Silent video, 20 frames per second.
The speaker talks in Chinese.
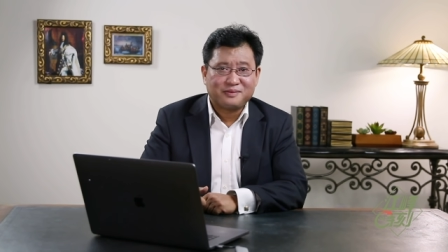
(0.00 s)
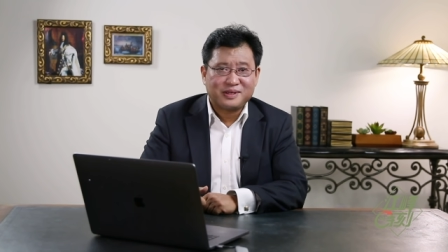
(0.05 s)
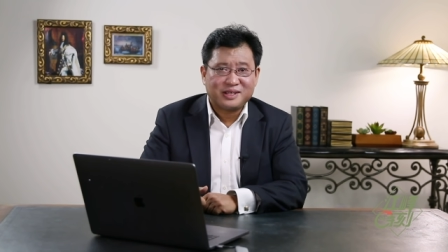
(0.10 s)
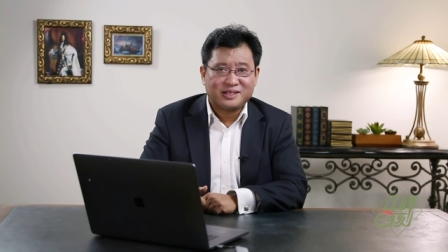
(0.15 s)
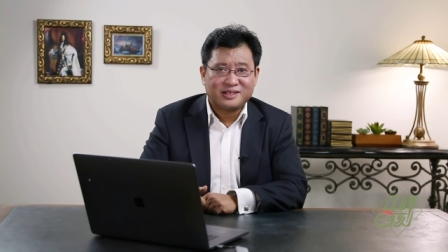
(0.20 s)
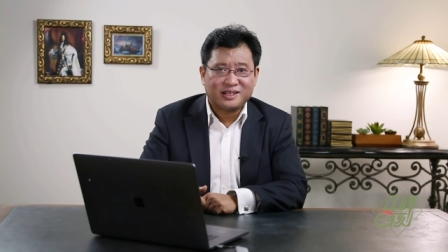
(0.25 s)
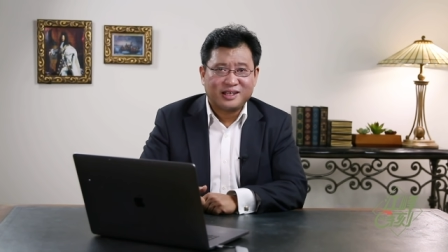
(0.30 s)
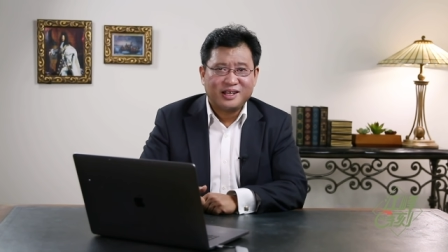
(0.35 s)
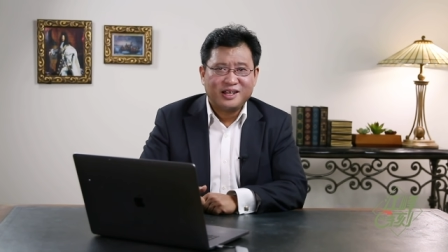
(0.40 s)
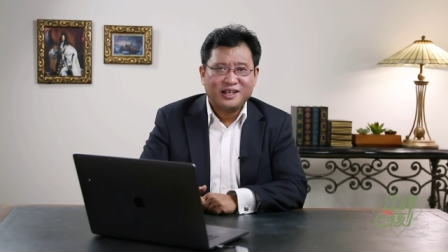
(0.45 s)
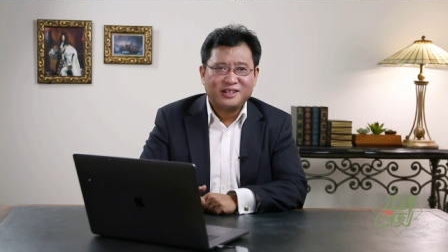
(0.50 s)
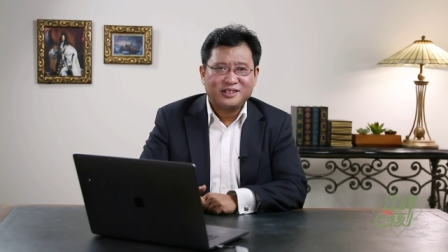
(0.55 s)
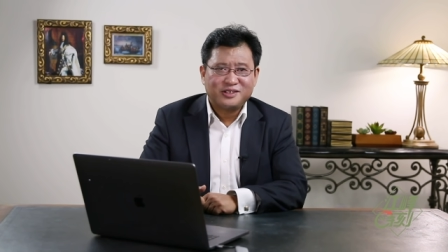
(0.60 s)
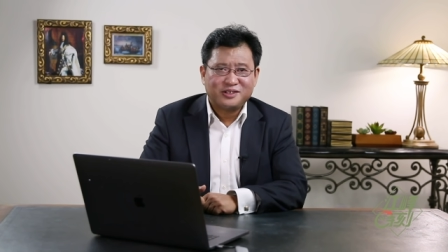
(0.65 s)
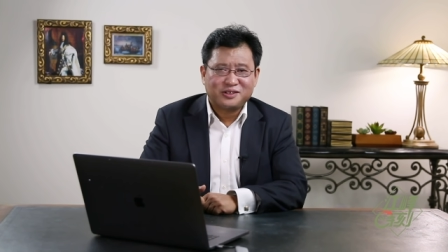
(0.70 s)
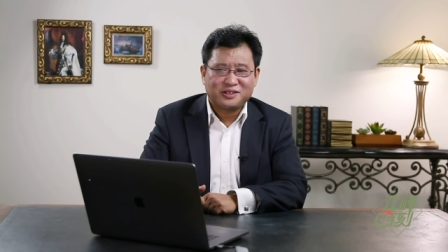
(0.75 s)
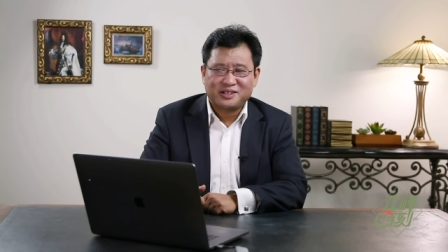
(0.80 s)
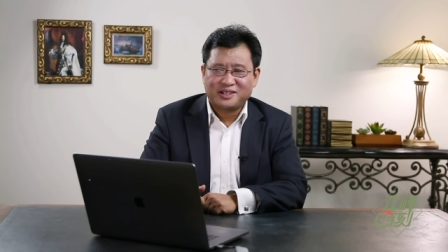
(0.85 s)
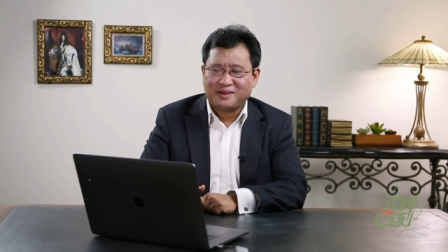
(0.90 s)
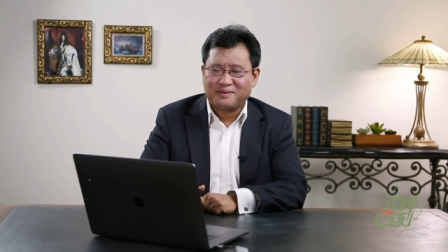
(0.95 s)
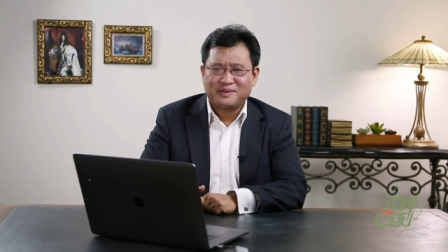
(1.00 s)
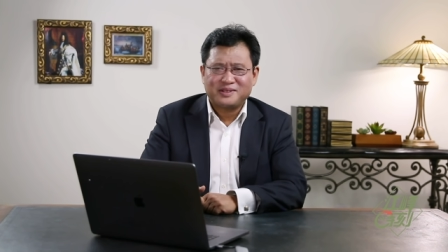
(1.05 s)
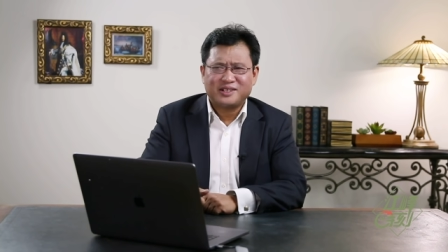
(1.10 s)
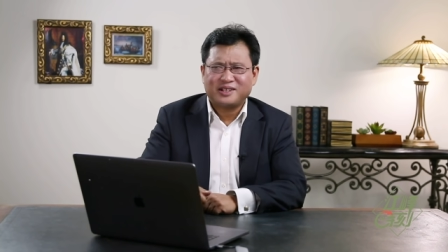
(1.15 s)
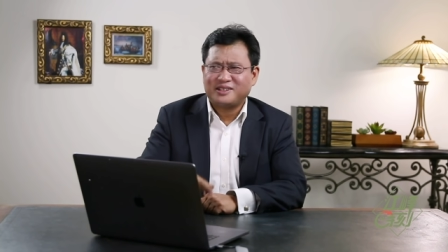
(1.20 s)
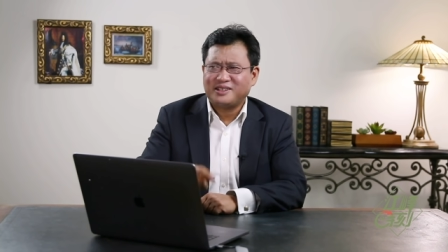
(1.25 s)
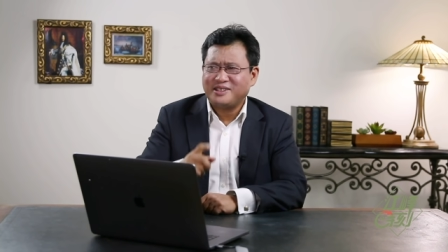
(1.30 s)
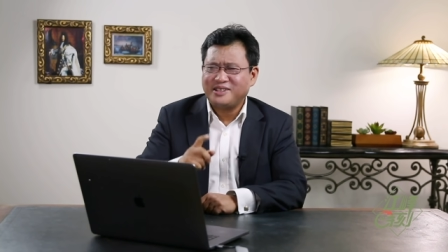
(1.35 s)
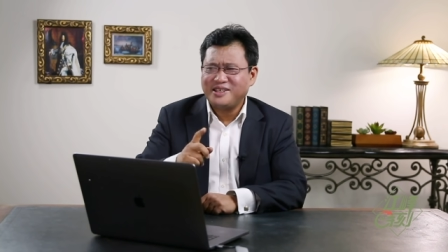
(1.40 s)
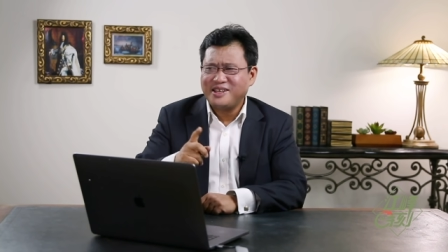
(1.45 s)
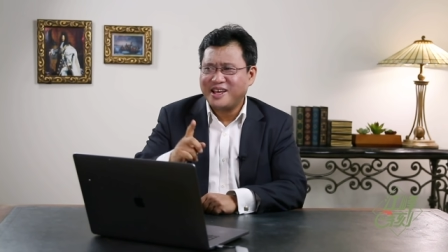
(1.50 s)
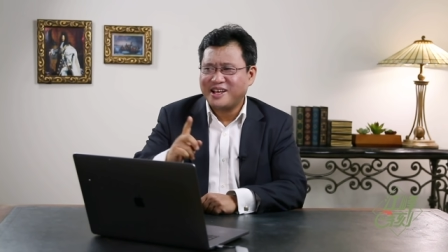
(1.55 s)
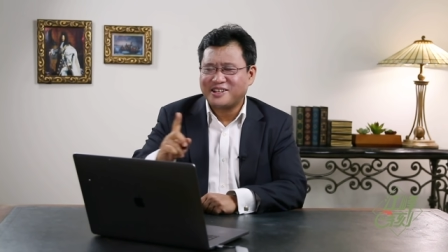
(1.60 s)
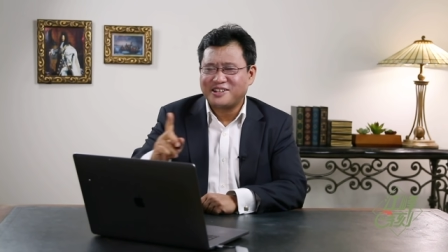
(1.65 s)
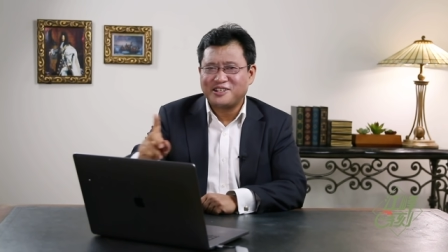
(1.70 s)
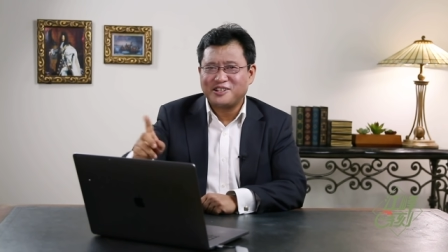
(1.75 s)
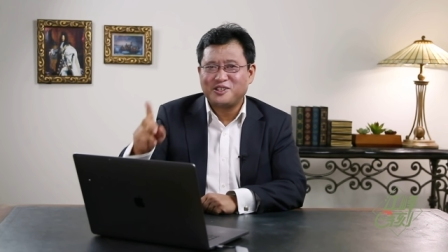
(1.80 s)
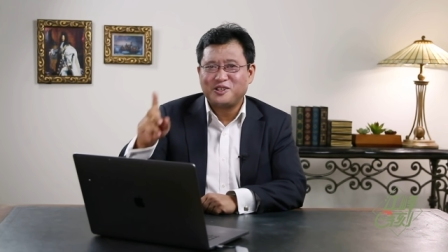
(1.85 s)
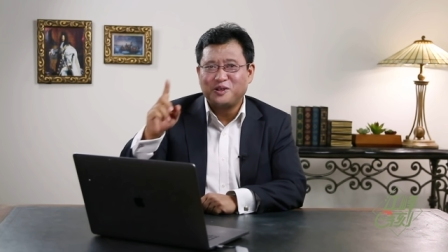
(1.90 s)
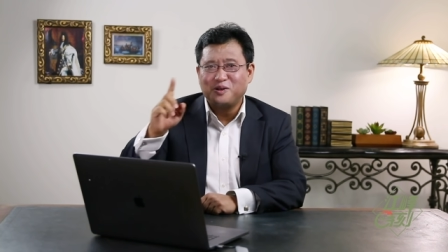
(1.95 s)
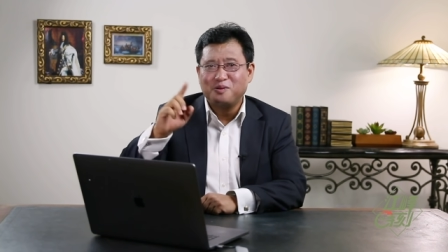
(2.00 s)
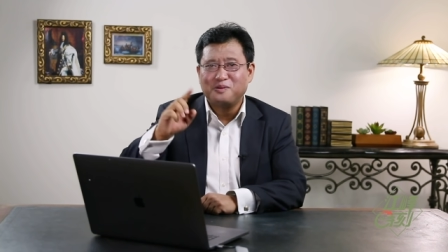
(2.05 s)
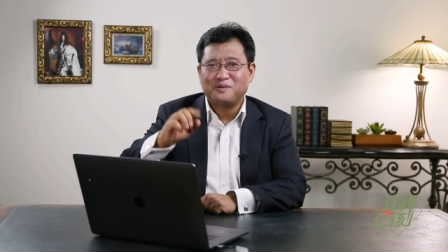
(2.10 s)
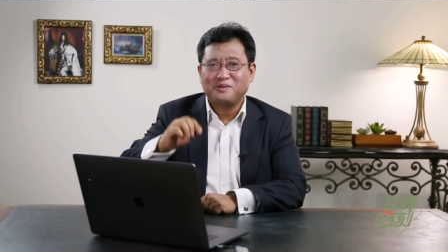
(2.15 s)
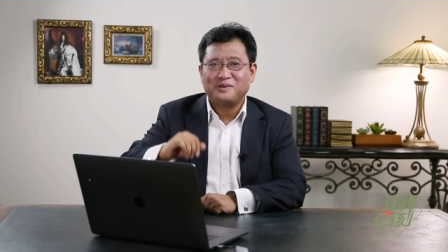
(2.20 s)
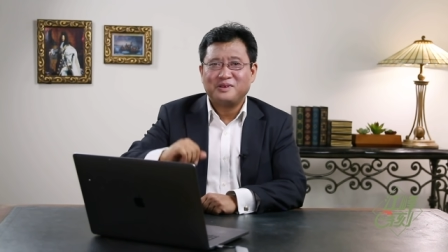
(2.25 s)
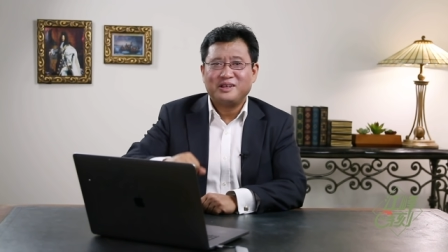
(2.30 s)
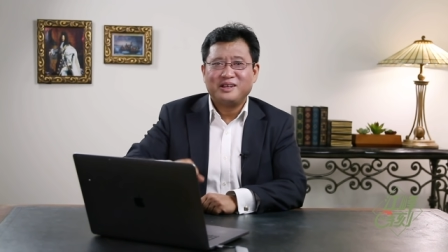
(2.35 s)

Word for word: 么意思？就是什么叫一叶知秋。